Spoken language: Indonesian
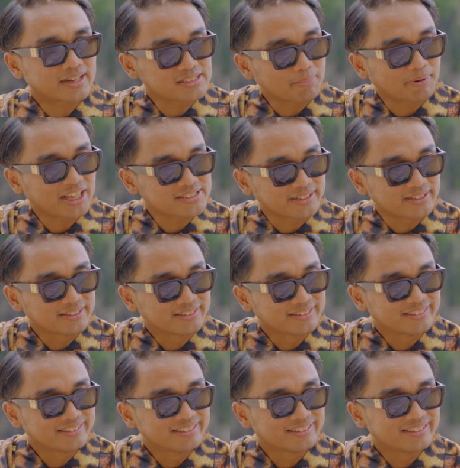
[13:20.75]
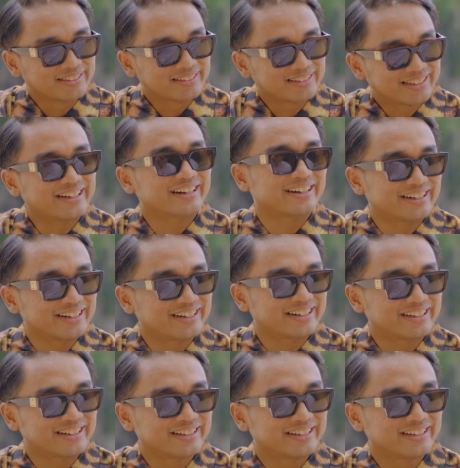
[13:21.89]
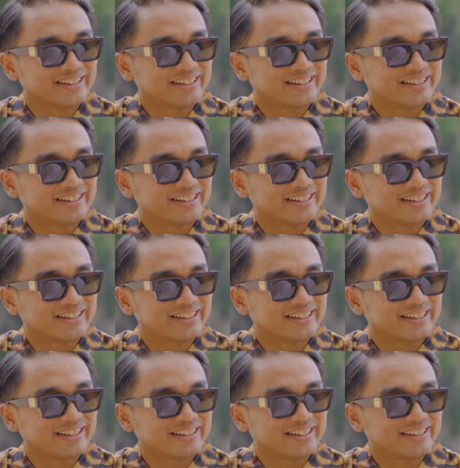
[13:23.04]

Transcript: ah, choir. sama nace Iya iya iya. Uh. Itu